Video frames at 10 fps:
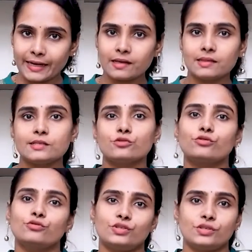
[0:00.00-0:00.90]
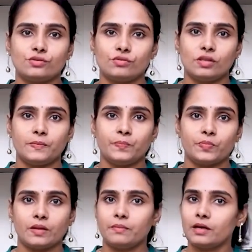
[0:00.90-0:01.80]
బయటకు తీసుకొని వచ్చేస్తుంది
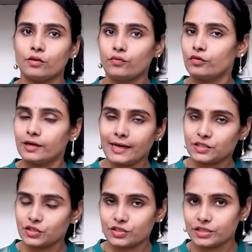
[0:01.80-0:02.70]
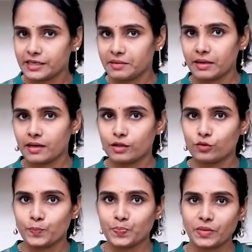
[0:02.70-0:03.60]
మనకు ఫుడ్ డైజెషన్ చేయడమే
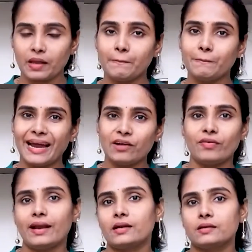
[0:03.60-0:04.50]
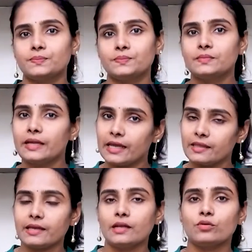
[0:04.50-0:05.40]
కాదు బ్యాడ్ ఫ్యాట్
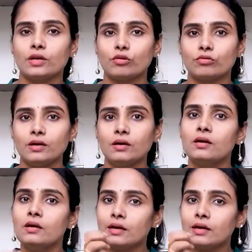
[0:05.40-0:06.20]
ఏదైనా ఉన్నా కూడా